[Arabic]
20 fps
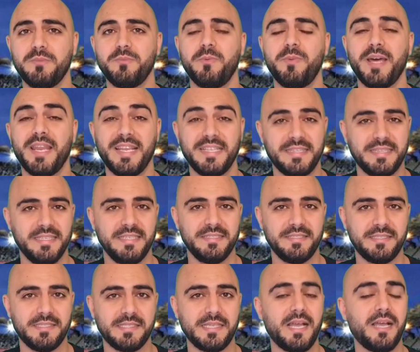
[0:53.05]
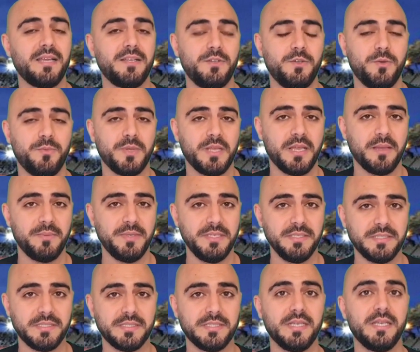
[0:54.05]
المباراة 2 9 اليوم
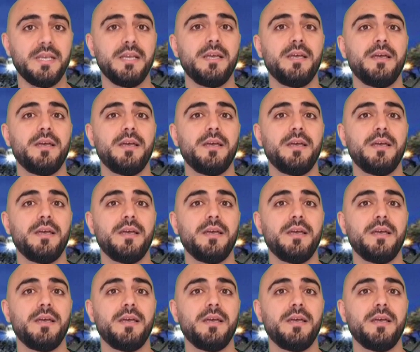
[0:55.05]
الخميس